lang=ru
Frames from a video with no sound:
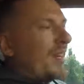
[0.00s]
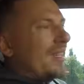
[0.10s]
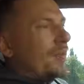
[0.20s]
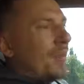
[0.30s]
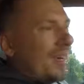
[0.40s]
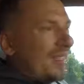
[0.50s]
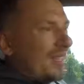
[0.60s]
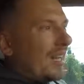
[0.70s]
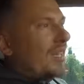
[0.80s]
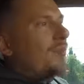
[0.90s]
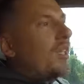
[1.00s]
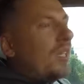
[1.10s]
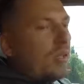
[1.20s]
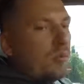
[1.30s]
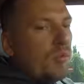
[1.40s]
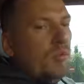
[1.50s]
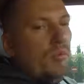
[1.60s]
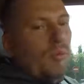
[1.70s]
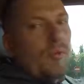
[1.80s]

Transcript: понимать как минимум,